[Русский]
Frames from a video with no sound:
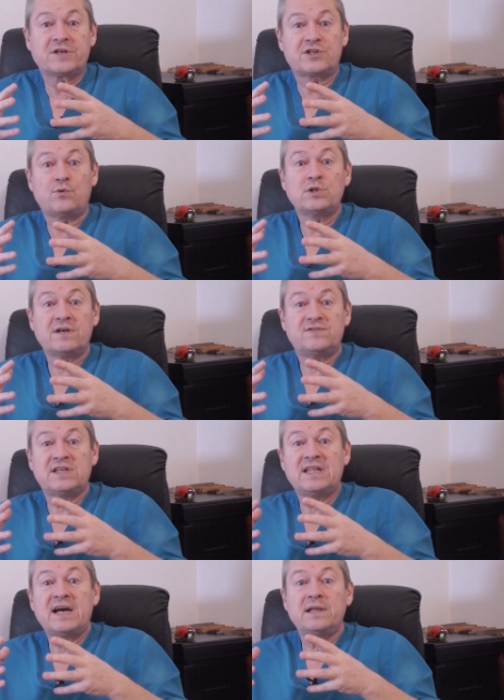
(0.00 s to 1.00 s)
животных
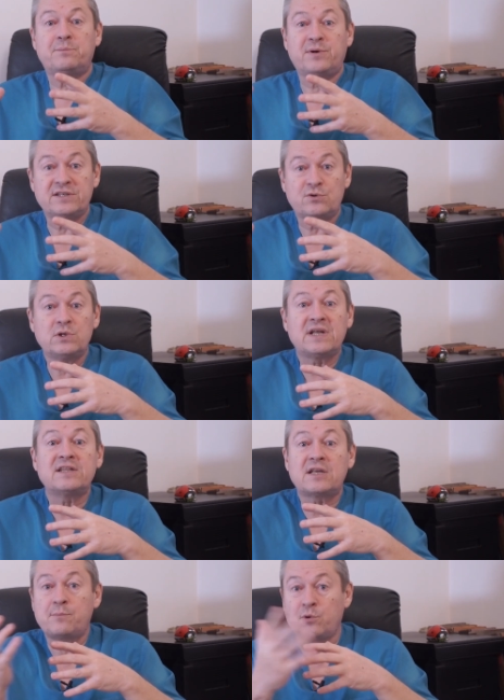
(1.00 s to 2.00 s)
всегда происходит
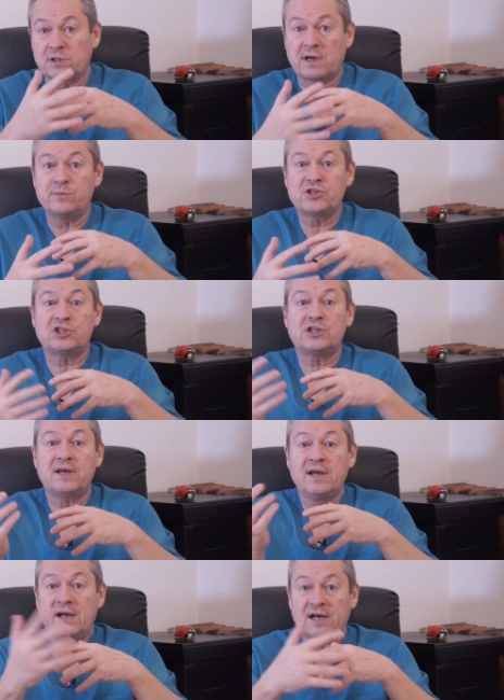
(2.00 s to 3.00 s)
отработка,
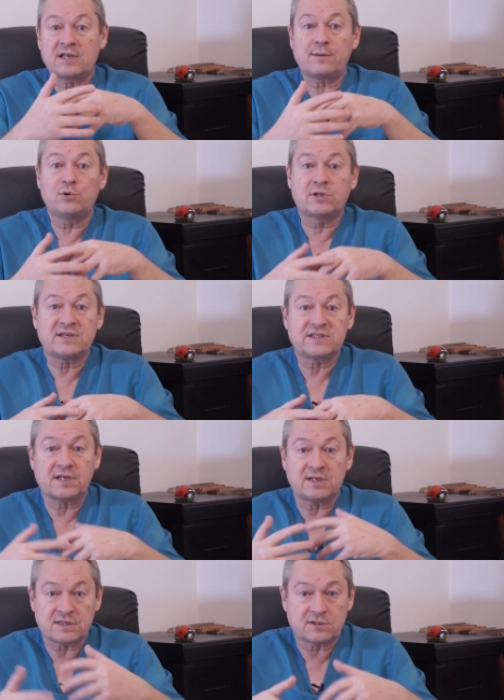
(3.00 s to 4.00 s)
мышечная отработка
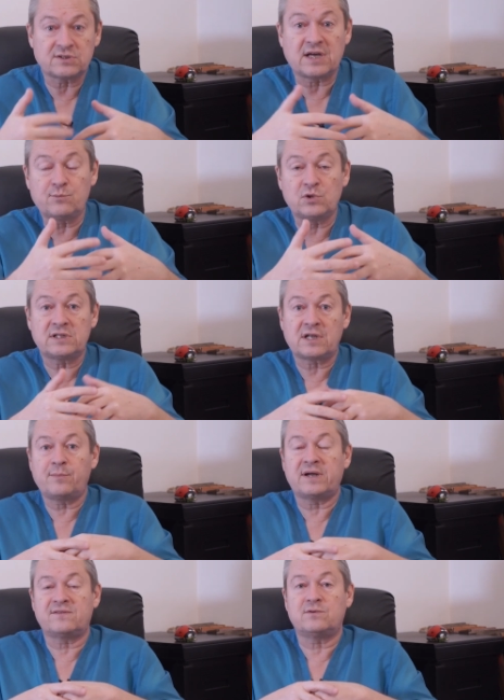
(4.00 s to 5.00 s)
стресса, то есть гормоны
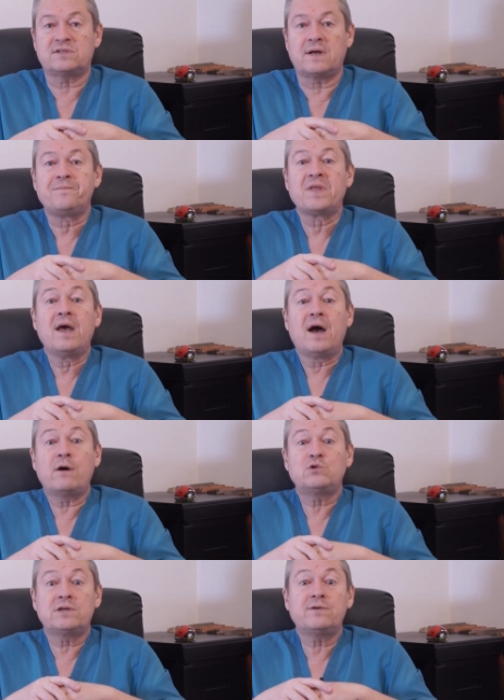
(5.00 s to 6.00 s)
отрабатываются.
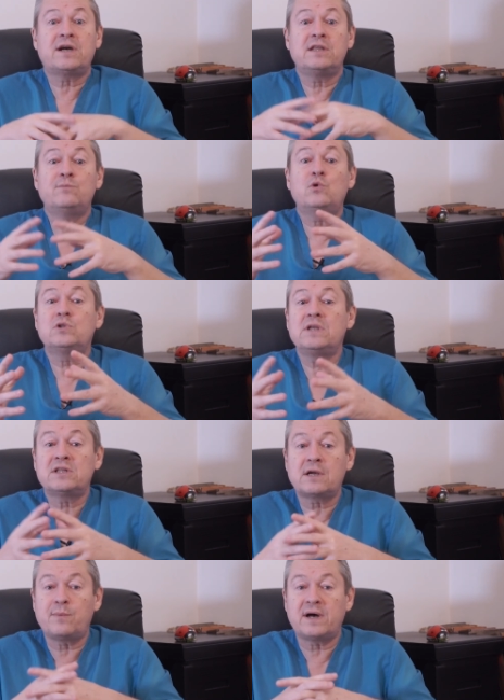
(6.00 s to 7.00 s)
А у человека они могут не
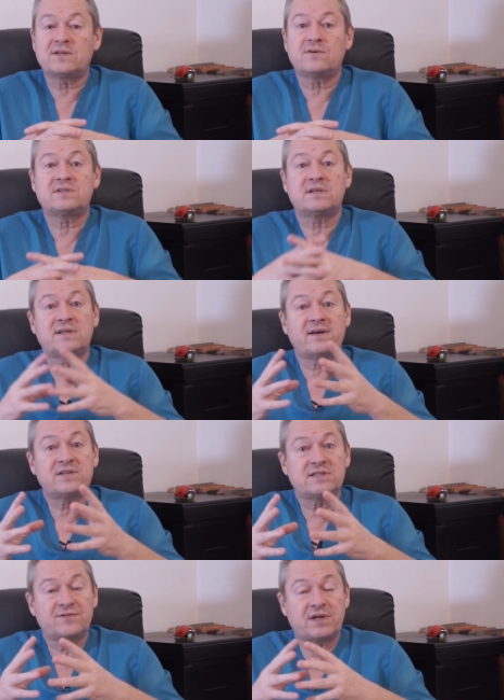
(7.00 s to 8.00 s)
отрабатываться,
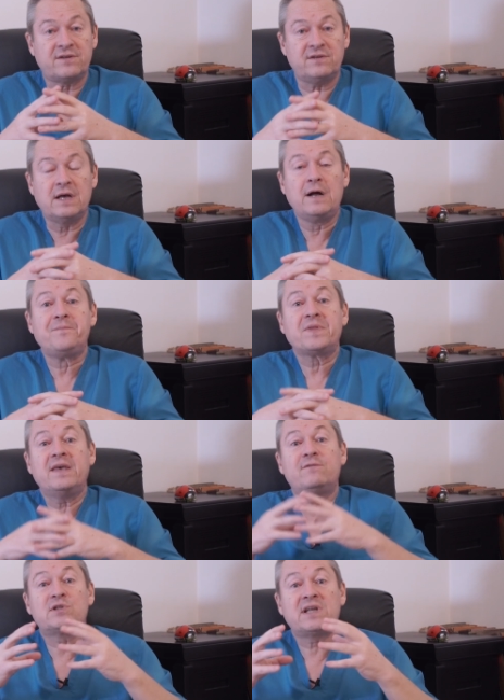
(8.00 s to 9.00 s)
оставаться в крови.
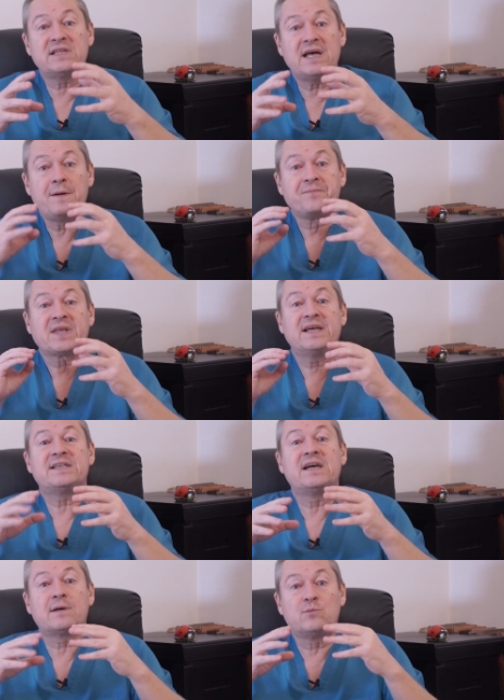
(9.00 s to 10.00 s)
И вот тогда
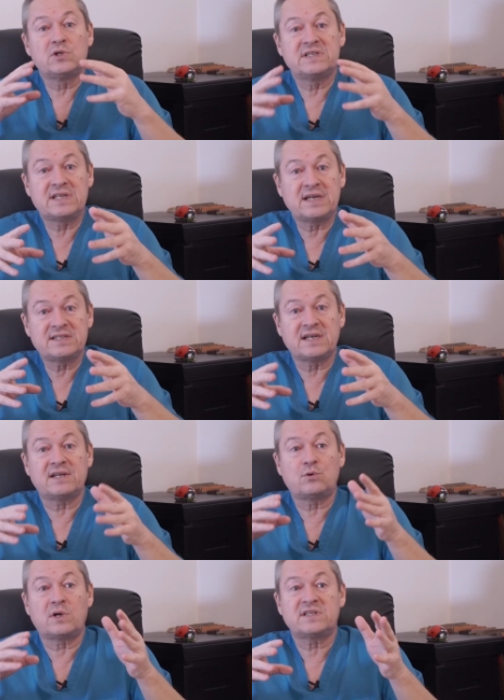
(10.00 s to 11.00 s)
эти гормоны стресса,
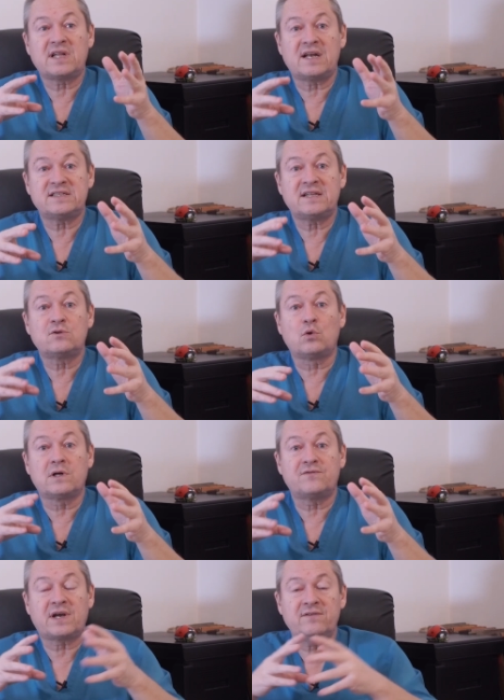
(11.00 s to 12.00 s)
которые остались
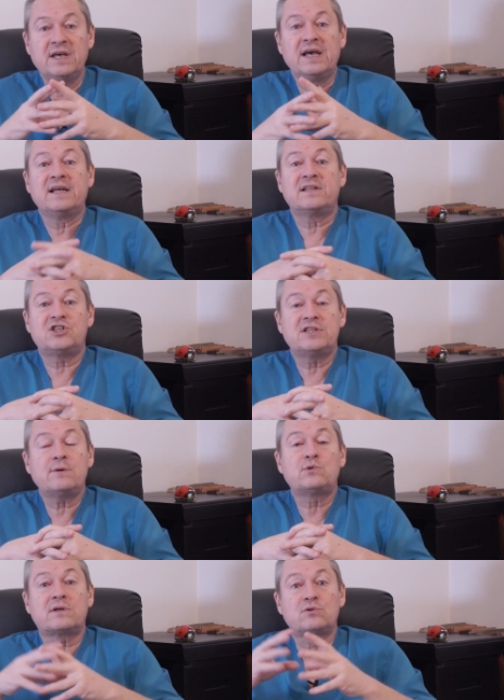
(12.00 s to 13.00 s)
надолго в крови,
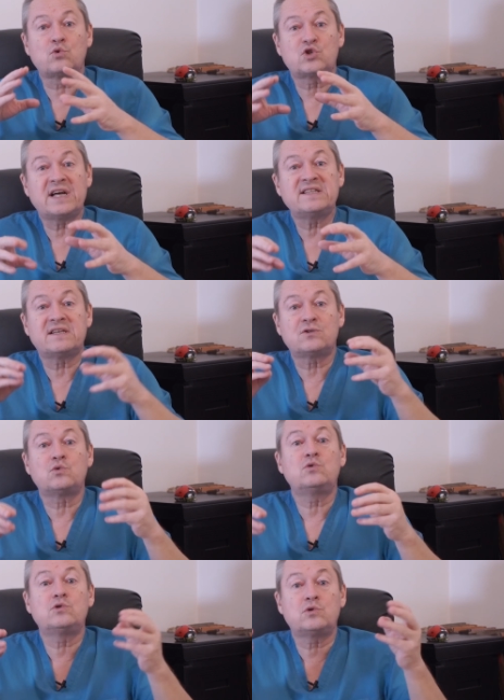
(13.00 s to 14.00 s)
начинают разрушать
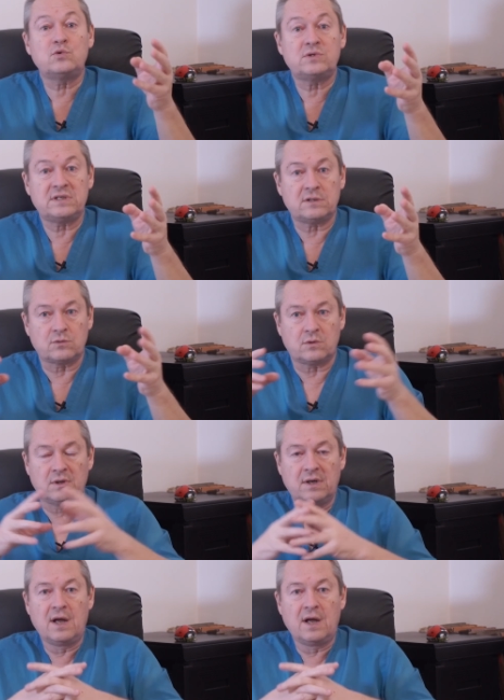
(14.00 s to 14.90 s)
сосудистую стенку.